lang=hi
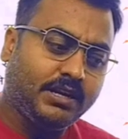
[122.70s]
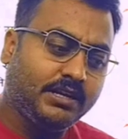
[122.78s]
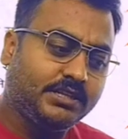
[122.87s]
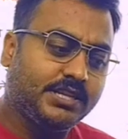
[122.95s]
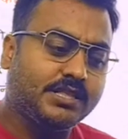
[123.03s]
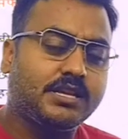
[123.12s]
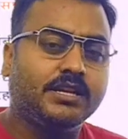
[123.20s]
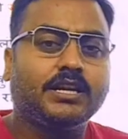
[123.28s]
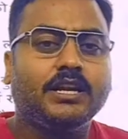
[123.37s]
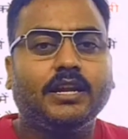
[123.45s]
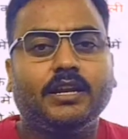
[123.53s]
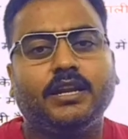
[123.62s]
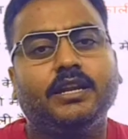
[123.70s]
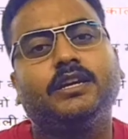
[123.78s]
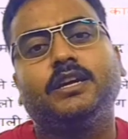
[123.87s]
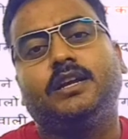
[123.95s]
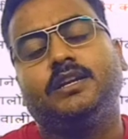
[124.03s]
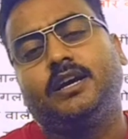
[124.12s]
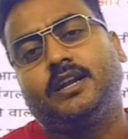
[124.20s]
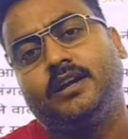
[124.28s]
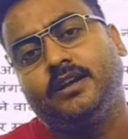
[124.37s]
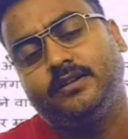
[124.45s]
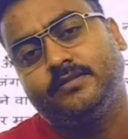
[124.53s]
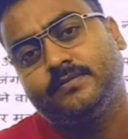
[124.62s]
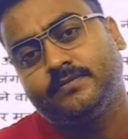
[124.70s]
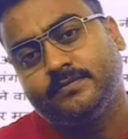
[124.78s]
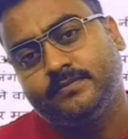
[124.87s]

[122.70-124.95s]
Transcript: मनन चिंतन के लिए नहीं किया जा रहा है